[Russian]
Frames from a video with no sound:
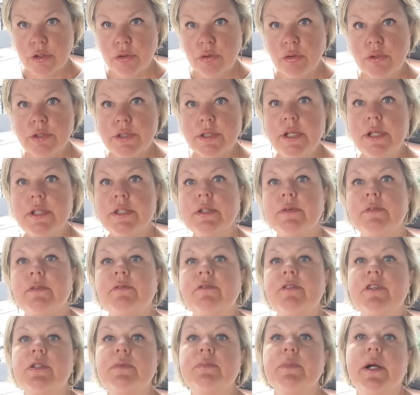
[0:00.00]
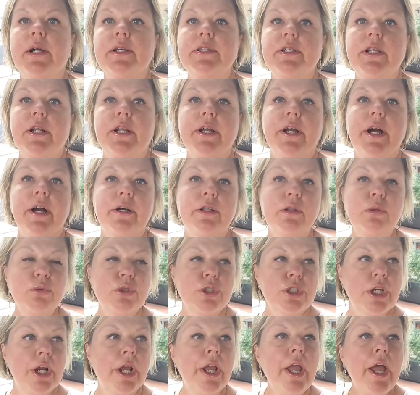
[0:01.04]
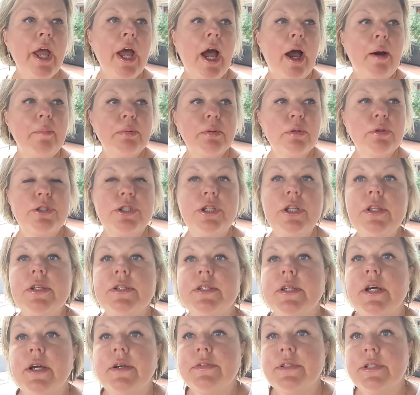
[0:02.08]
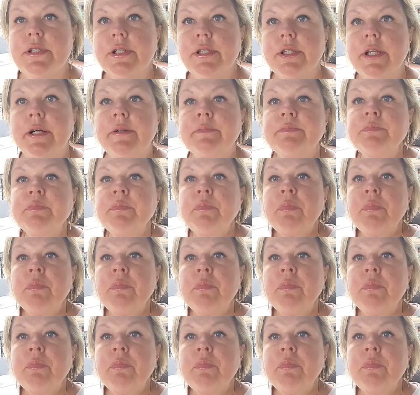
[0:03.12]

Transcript: Но, знаете, видимо, хотели как лучше, а получилось как всегда.